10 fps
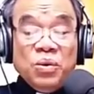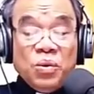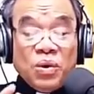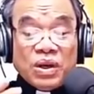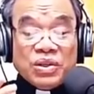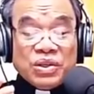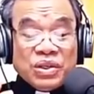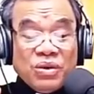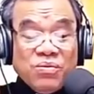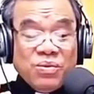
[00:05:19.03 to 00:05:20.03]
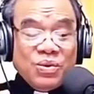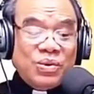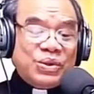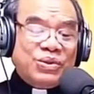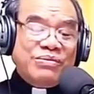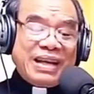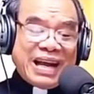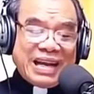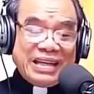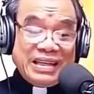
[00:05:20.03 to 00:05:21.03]
cuộc sống của chúng
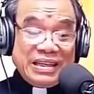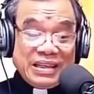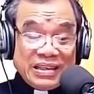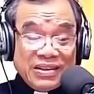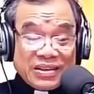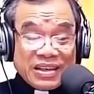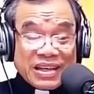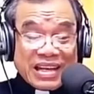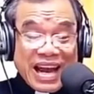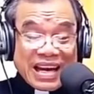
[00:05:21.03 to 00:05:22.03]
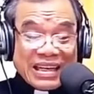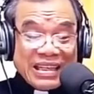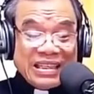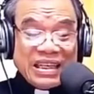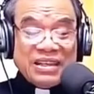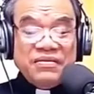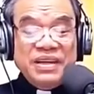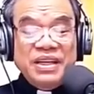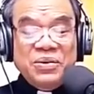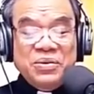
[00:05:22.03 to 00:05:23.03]
ta được đan dệt
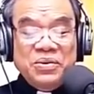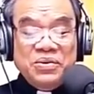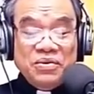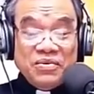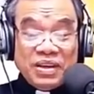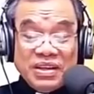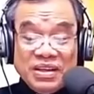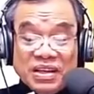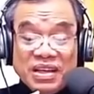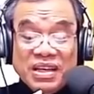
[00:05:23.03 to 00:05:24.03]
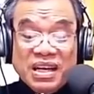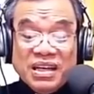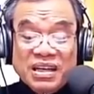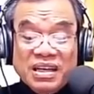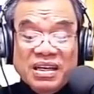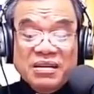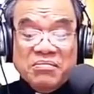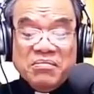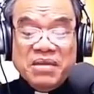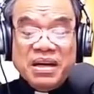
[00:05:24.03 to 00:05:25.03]
với nhau và được nâng đỡ
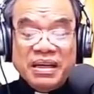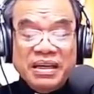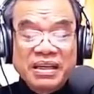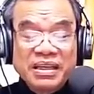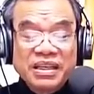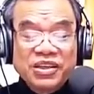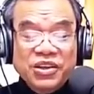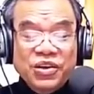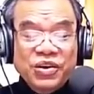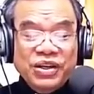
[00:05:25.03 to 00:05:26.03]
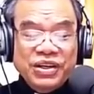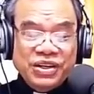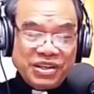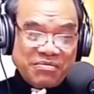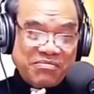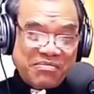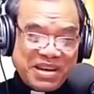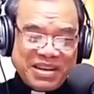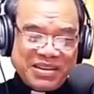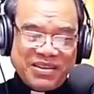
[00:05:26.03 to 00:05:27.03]
bởi những con người
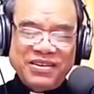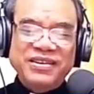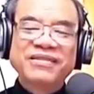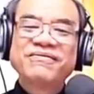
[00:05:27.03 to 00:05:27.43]
bình thường.